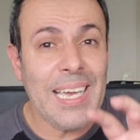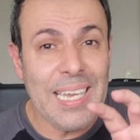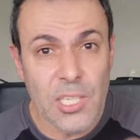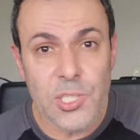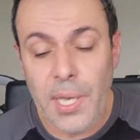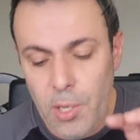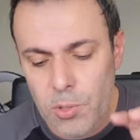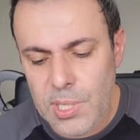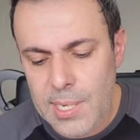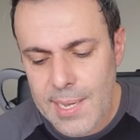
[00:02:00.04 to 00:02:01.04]
crítica e
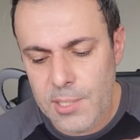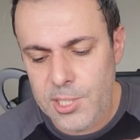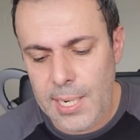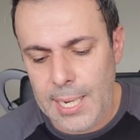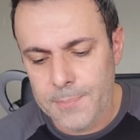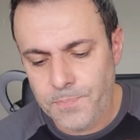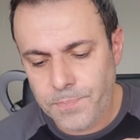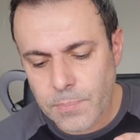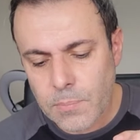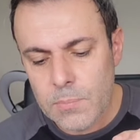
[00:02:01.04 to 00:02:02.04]
onde ele quer chegar.
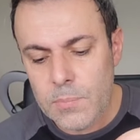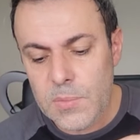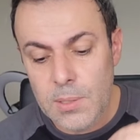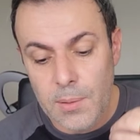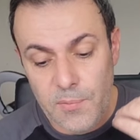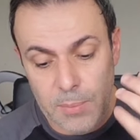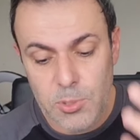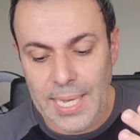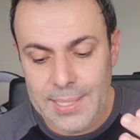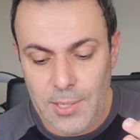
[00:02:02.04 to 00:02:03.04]

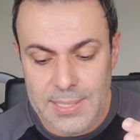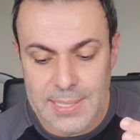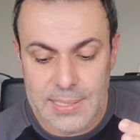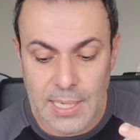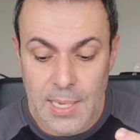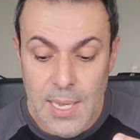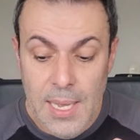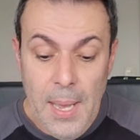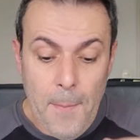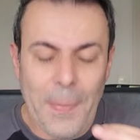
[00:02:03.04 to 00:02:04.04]
Vamos lá, então ele diz assim:
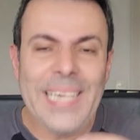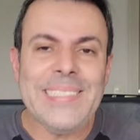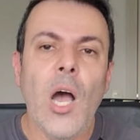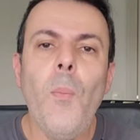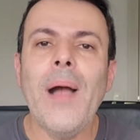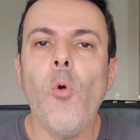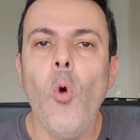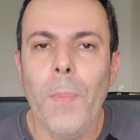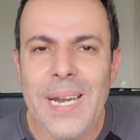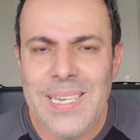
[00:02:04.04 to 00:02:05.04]
mas há uma
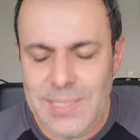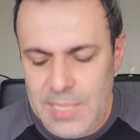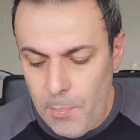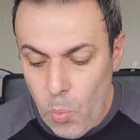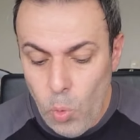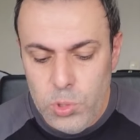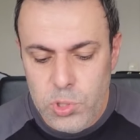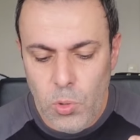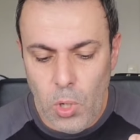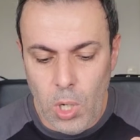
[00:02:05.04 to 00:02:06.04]
cobrança
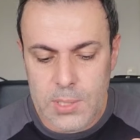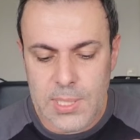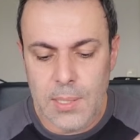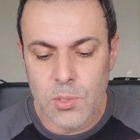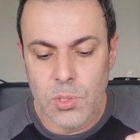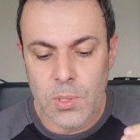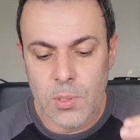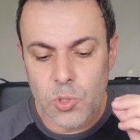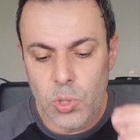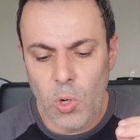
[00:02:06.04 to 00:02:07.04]
monstruosa
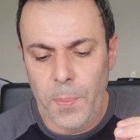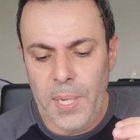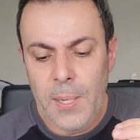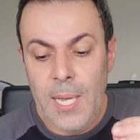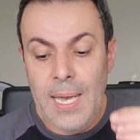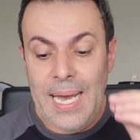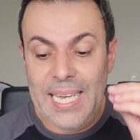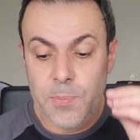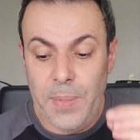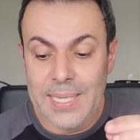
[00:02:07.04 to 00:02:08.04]
sobre
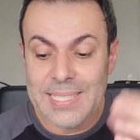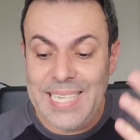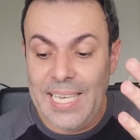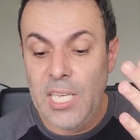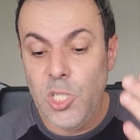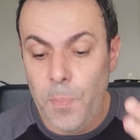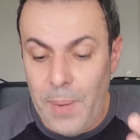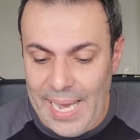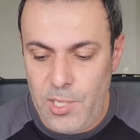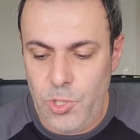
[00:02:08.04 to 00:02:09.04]
as bandas aqui de
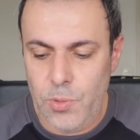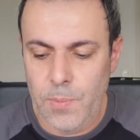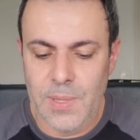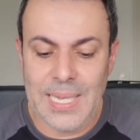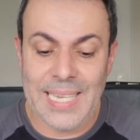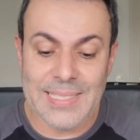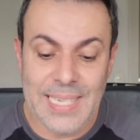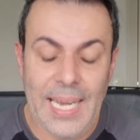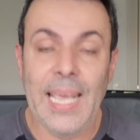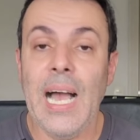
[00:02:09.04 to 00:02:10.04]
baixo
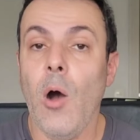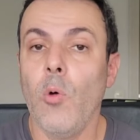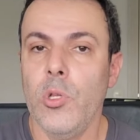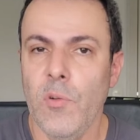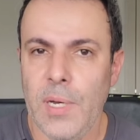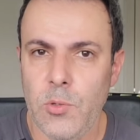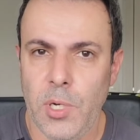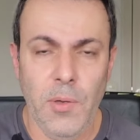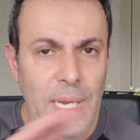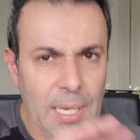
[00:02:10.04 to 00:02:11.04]
trazerem algo inovador.
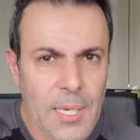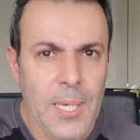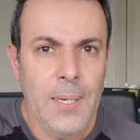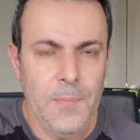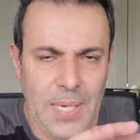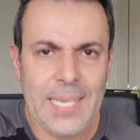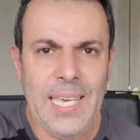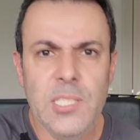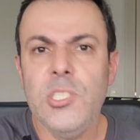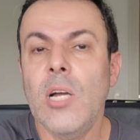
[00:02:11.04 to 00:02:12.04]
Então ele
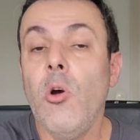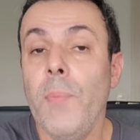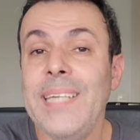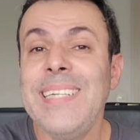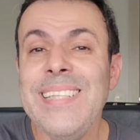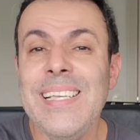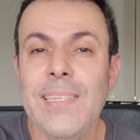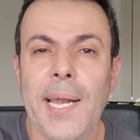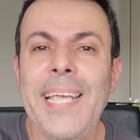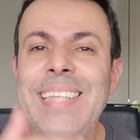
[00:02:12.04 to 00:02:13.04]
aqui a gente já começa a
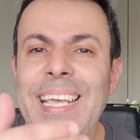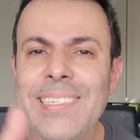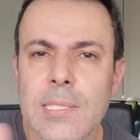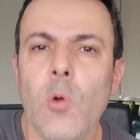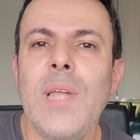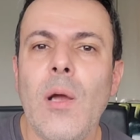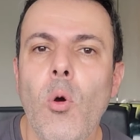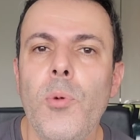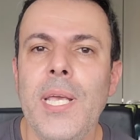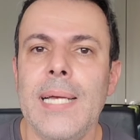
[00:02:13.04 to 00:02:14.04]
entender a intenção da
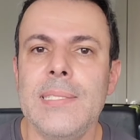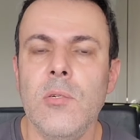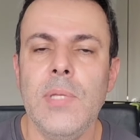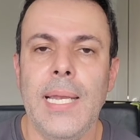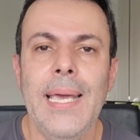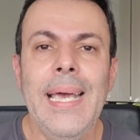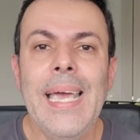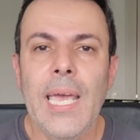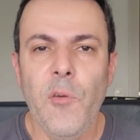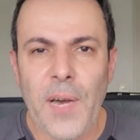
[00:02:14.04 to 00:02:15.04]
comunicação dele.
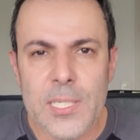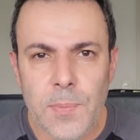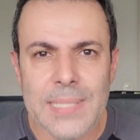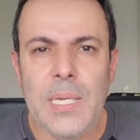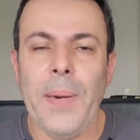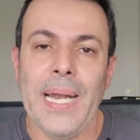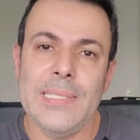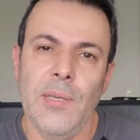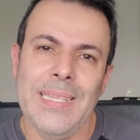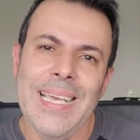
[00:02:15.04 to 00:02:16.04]
Ele faz uma
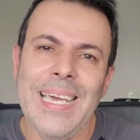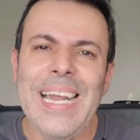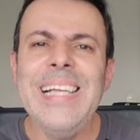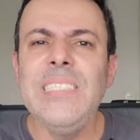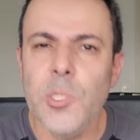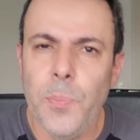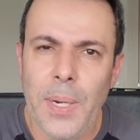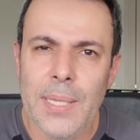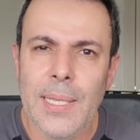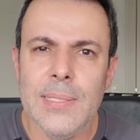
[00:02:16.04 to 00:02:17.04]
separação entre grandes
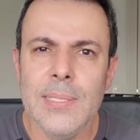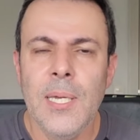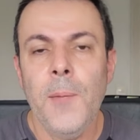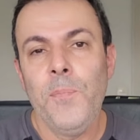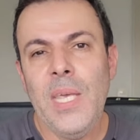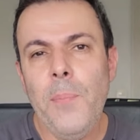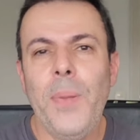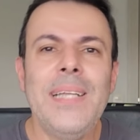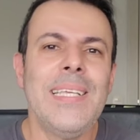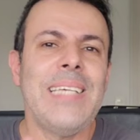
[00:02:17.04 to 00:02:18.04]
bandas e
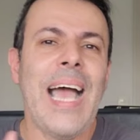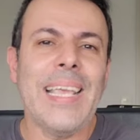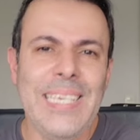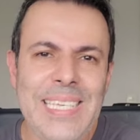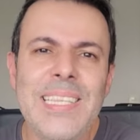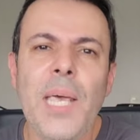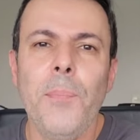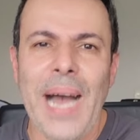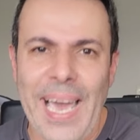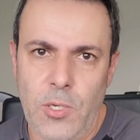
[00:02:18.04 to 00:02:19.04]
bandas aqui de
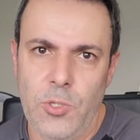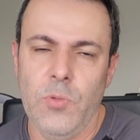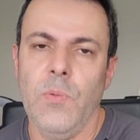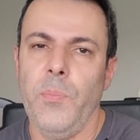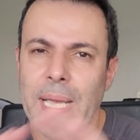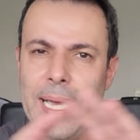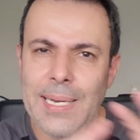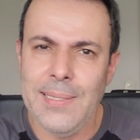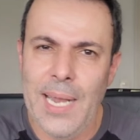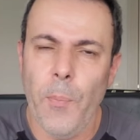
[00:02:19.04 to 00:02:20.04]
baixo. Pegar
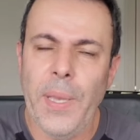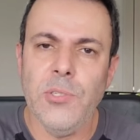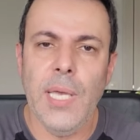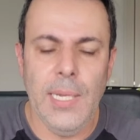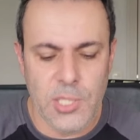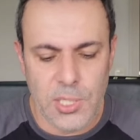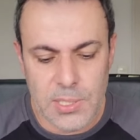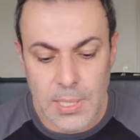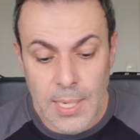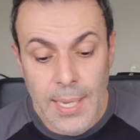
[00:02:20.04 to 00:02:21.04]
literalmente o que ele
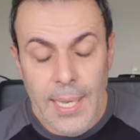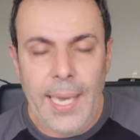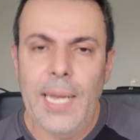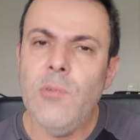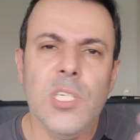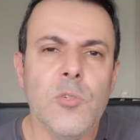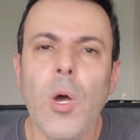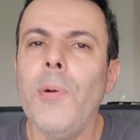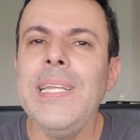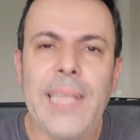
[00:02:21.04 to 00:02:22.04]
disse. Ele não diz
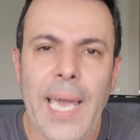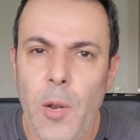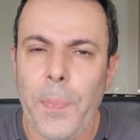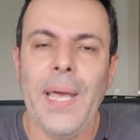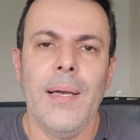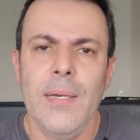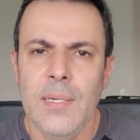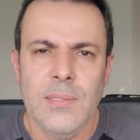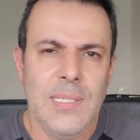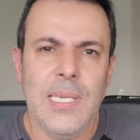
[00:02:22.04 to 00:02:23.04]
qual é o critério para
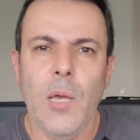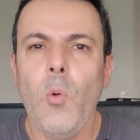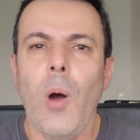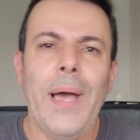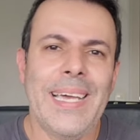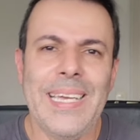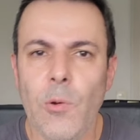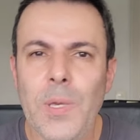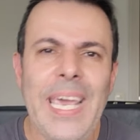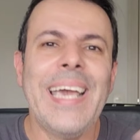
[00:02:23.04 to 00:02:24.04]
dizer qual é a,
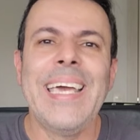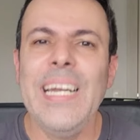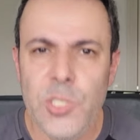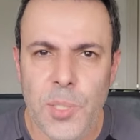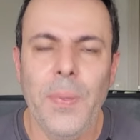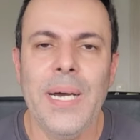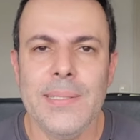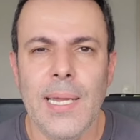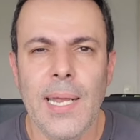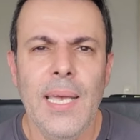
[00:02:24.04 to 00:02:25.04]
o que é grande
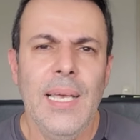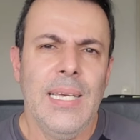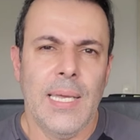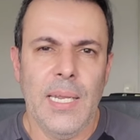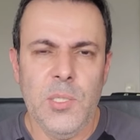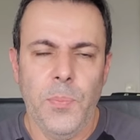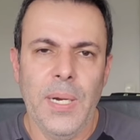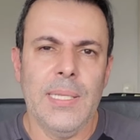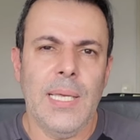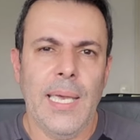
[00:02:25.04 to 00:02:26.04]
banda, né? Grande
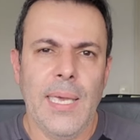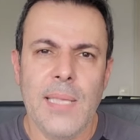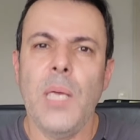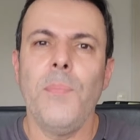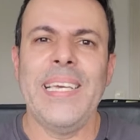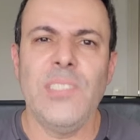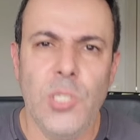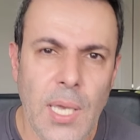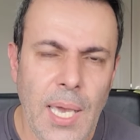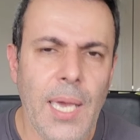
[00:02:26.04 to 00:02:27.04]
banda é quem tem mais
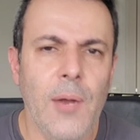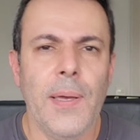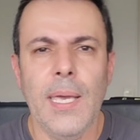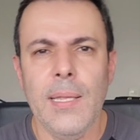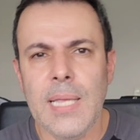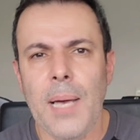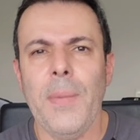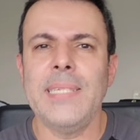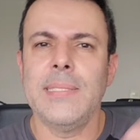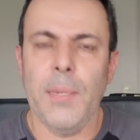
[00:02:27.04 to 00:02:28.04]
dinheiro, é quem está
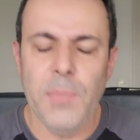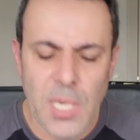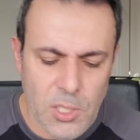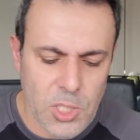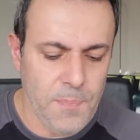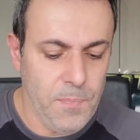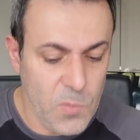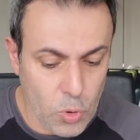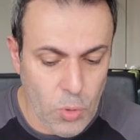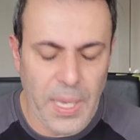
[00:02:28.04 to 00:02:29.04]
mais na mídia.
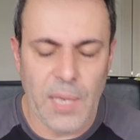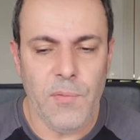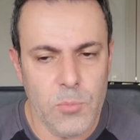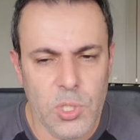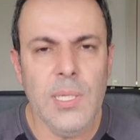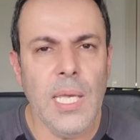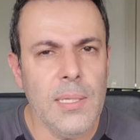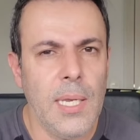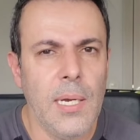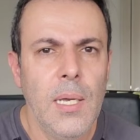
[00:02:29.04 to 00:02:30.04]
Tudo bem, vamos
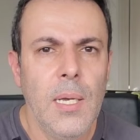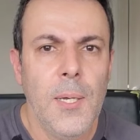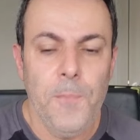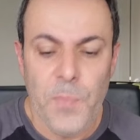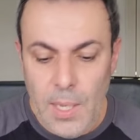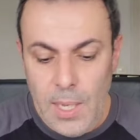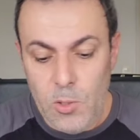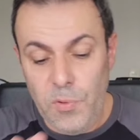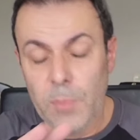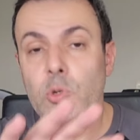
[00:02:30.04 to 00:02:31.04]
entender. É,
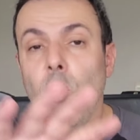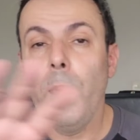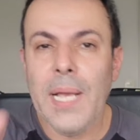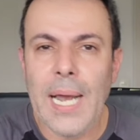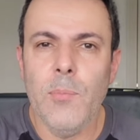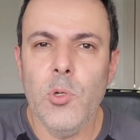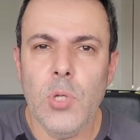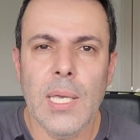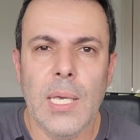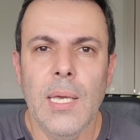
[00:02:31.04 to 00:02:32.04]
não vamos complicar
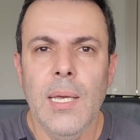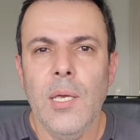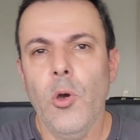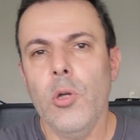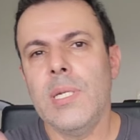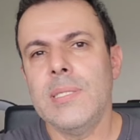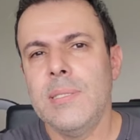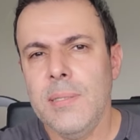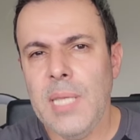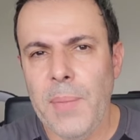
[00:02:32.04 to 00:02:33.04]
muito aqui. E outras
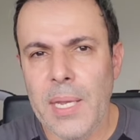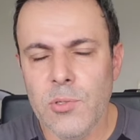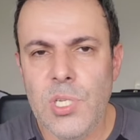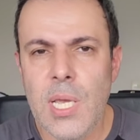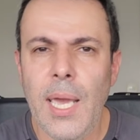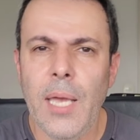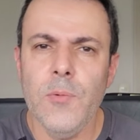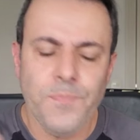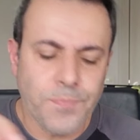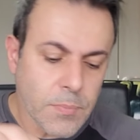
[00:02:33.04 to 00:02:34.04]
têm menos
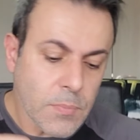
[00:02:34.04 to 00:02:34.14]
dinheiro,